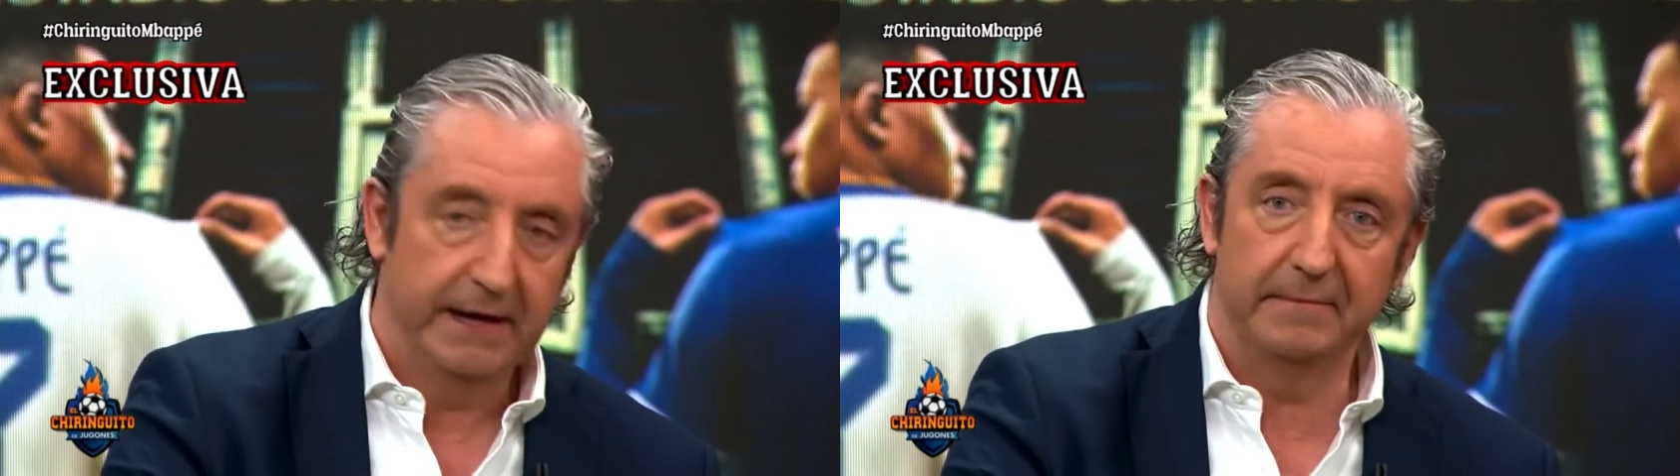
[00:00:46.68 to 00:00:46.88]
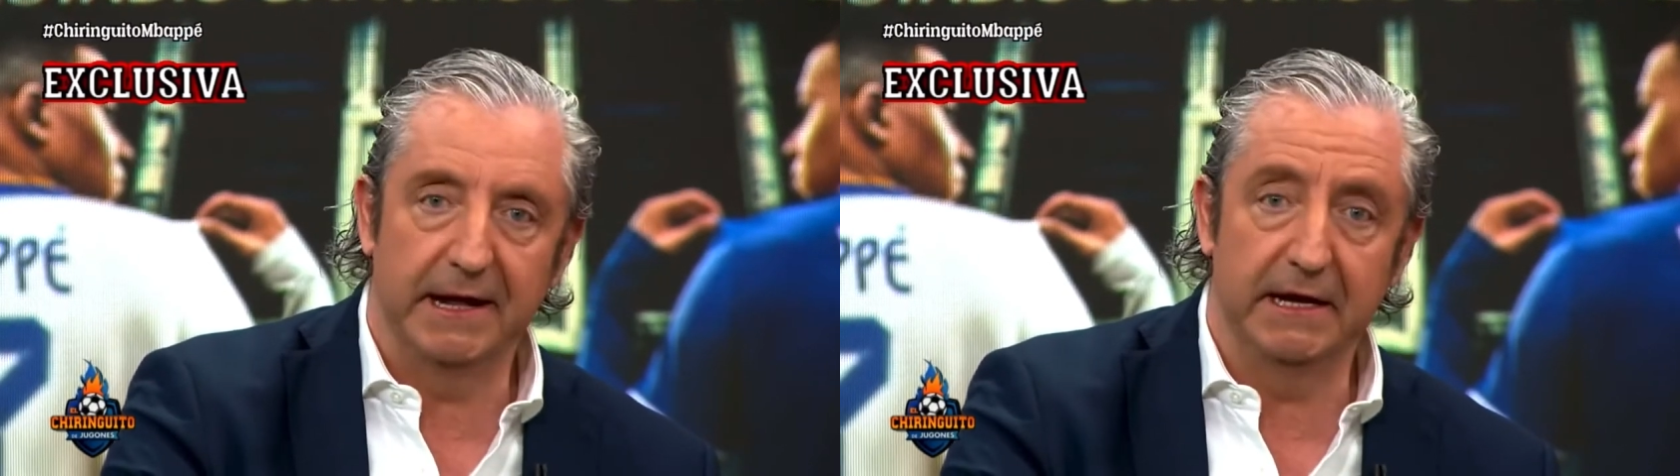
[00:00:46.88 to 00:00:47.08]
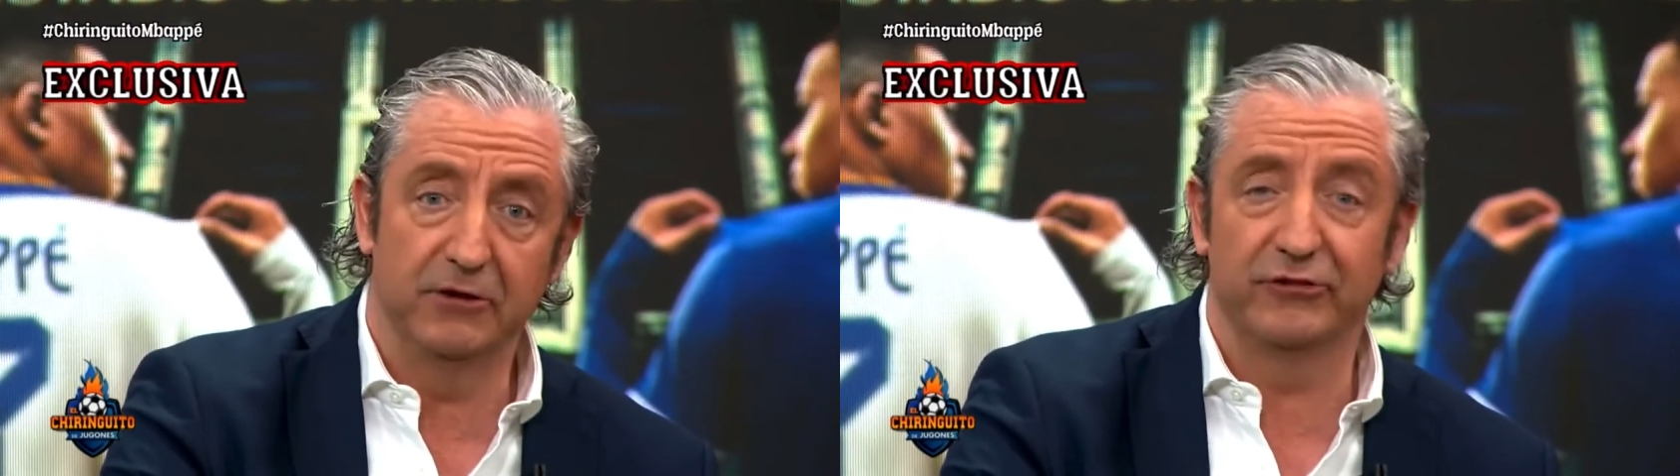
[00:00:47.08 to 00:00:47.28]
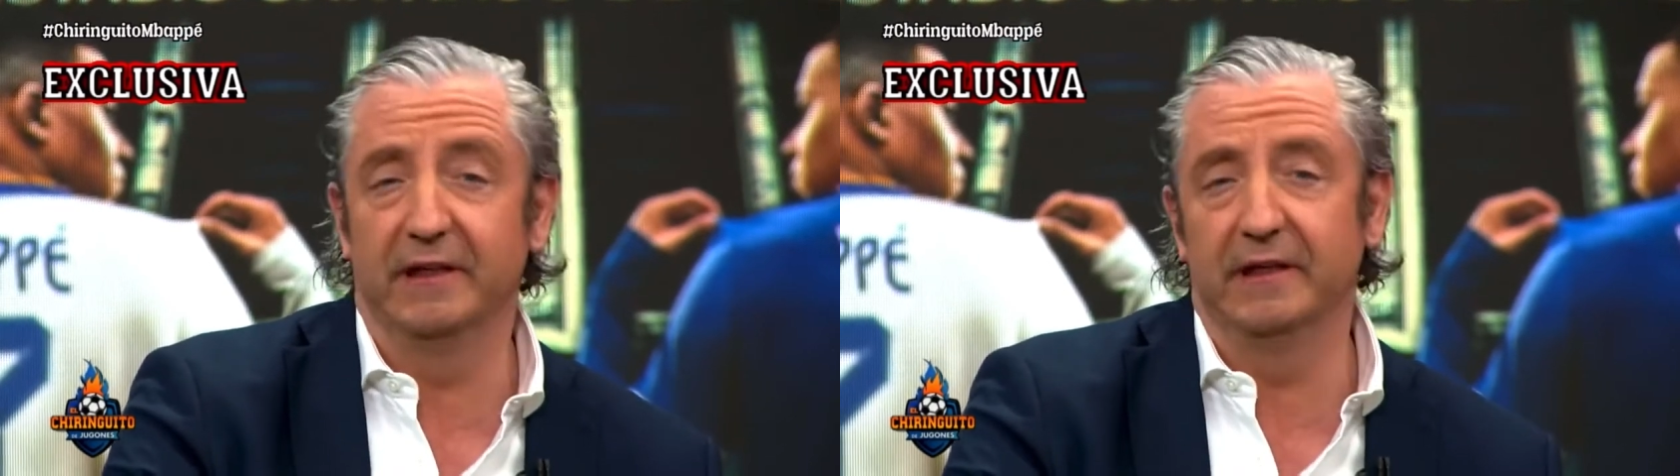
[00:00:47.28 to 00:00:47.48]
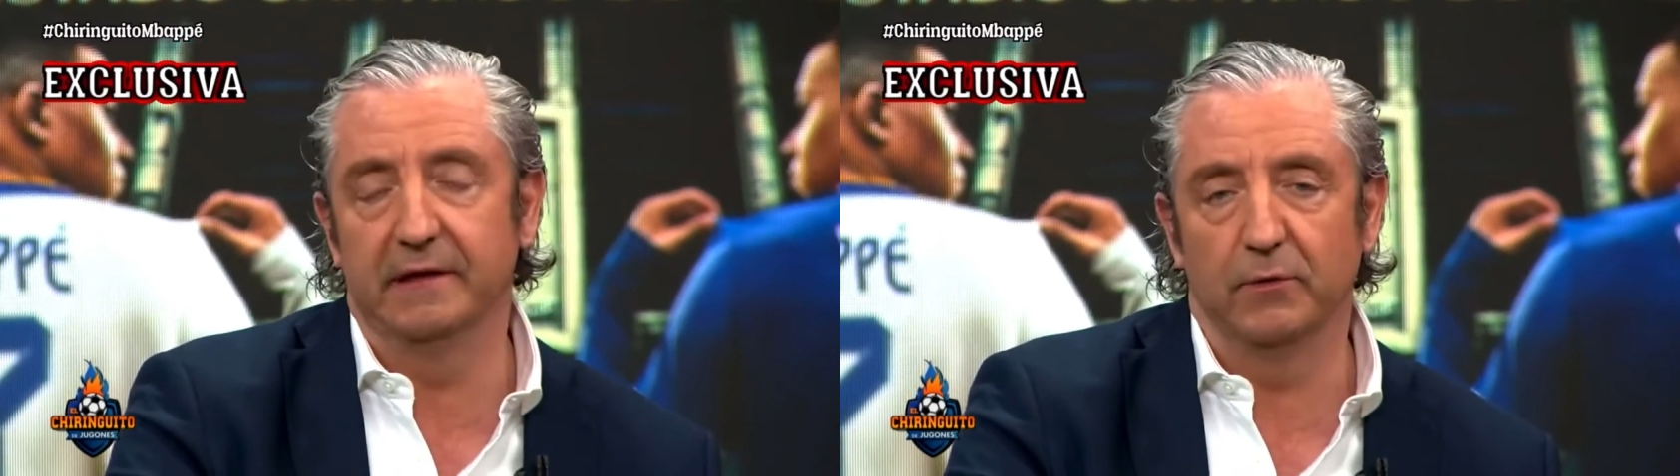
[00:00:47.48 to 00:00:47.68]
Madrid no se
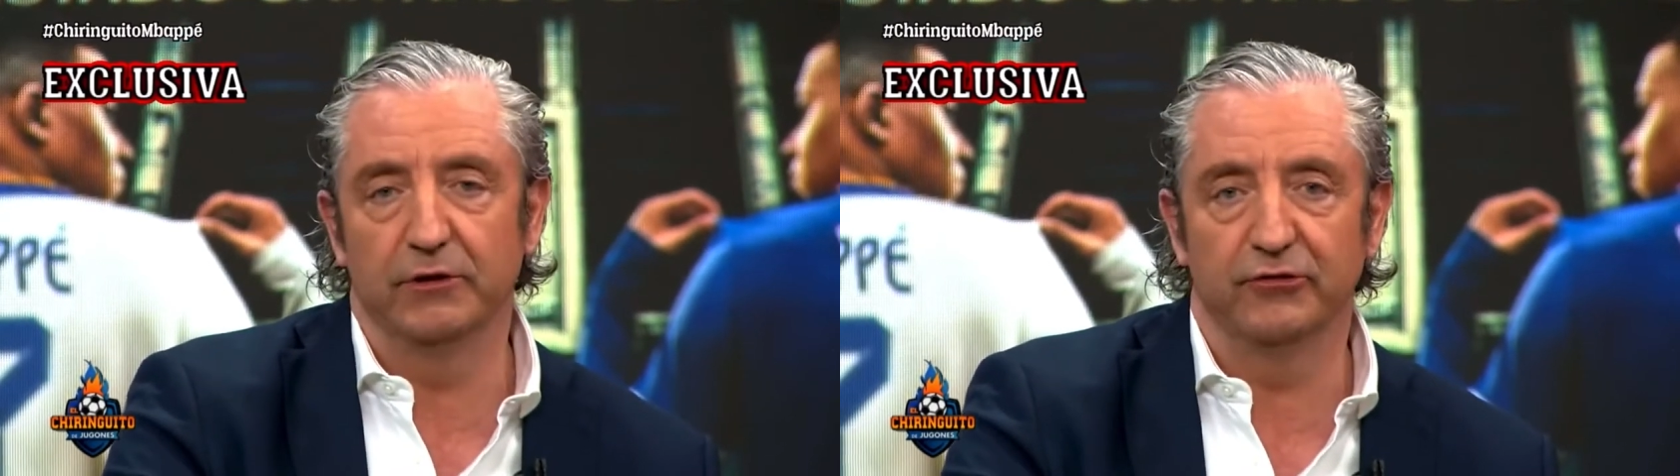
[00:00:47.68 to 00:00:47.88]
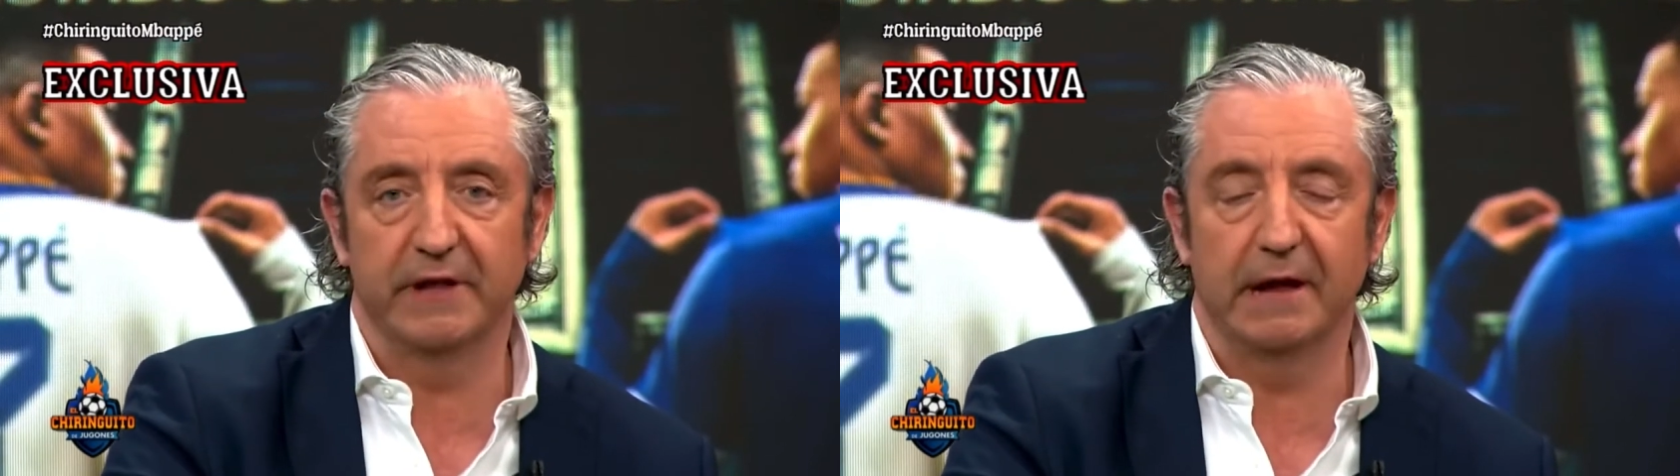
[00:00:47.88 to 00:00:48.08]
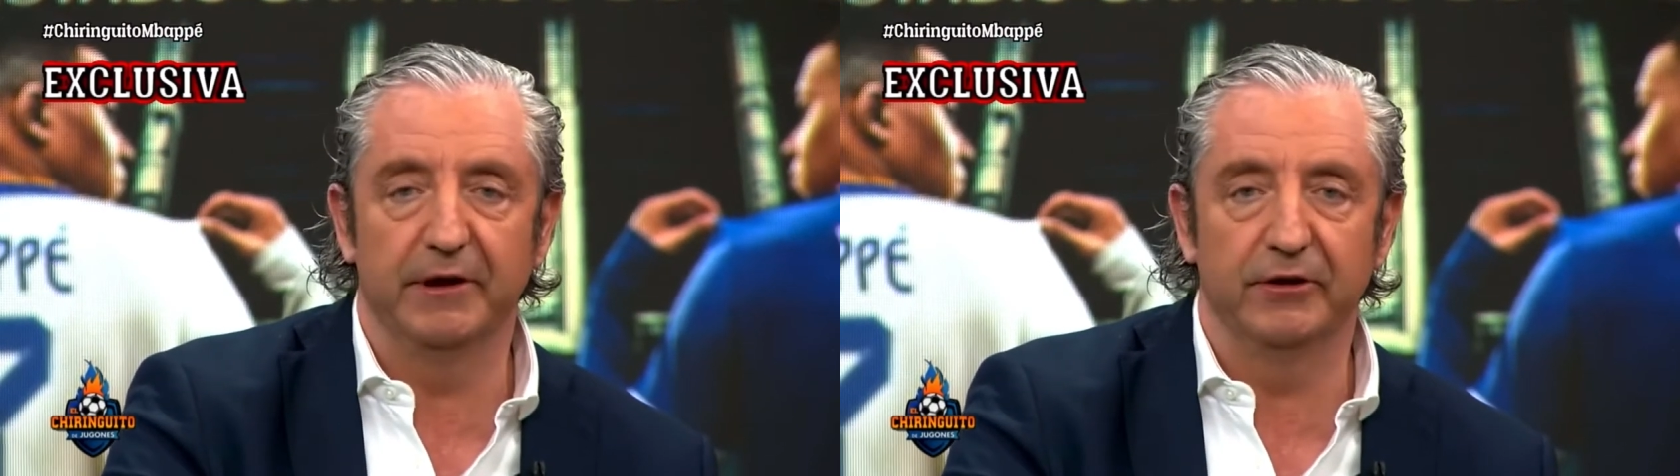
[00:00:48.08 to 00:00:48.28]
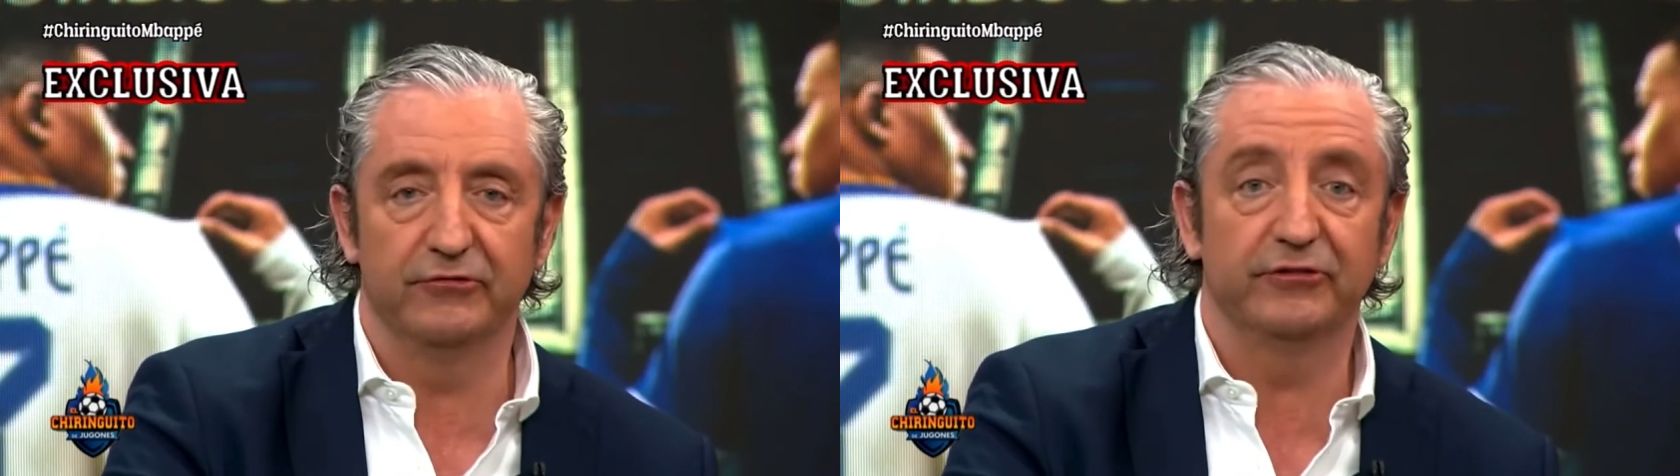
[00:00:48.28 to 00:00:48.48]
dice cuando son tan amigos,